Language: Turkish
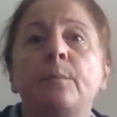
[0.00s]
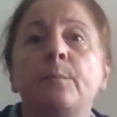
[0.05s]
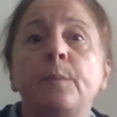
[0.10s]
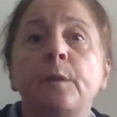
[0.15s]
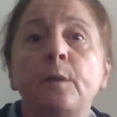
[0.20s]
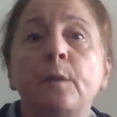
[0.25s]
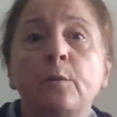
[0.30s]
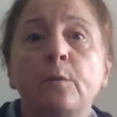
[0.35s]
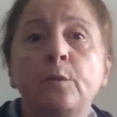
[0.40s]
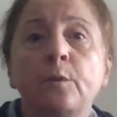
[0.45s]

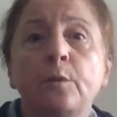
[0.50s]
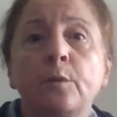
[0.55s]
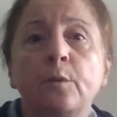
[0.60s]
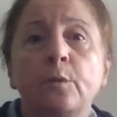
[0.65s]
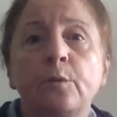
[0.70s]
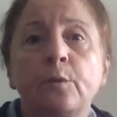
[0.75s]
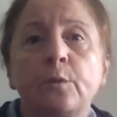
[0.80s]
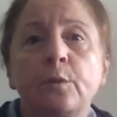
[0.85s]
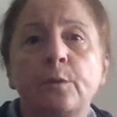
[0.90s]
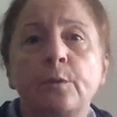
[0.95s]

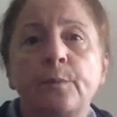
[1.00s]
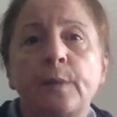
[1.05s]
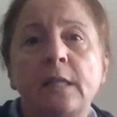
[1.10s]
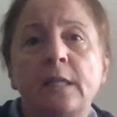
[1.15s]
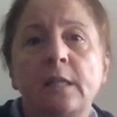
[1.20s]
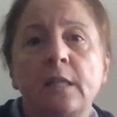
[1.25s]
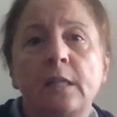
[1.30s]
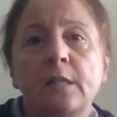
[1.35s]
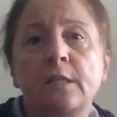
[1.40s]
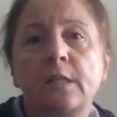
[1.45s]

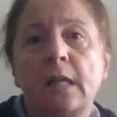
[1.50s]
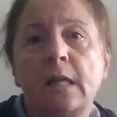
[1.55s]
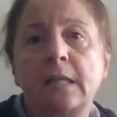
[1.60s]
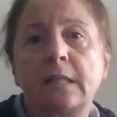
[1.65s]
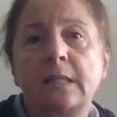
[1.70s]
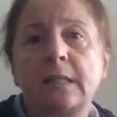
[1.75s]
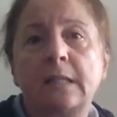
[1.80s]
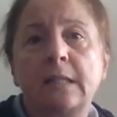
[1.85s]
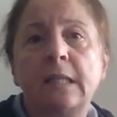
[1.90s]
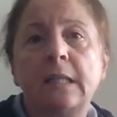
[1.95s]
1935'te
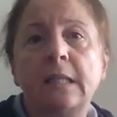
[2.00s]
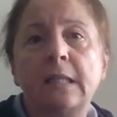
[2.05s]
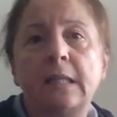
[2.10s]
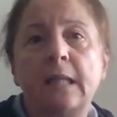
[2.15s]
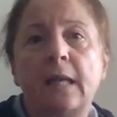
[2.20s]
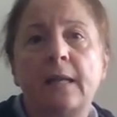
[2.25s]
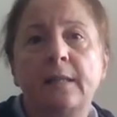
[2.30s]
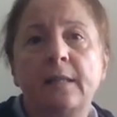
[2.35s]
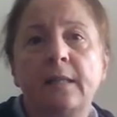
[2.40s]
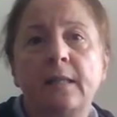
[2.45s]
Charles
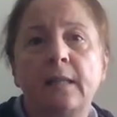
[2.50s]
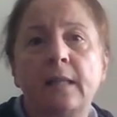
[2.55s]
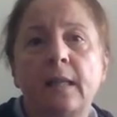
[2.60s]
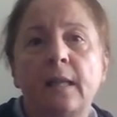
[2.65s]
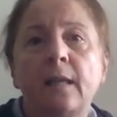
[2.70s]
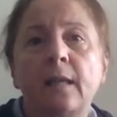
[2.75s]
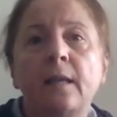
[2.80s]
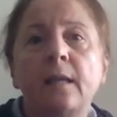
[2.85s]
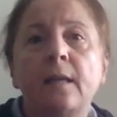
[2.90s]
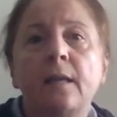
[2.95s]
Richter
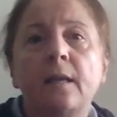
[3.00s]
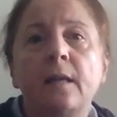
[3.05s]
ile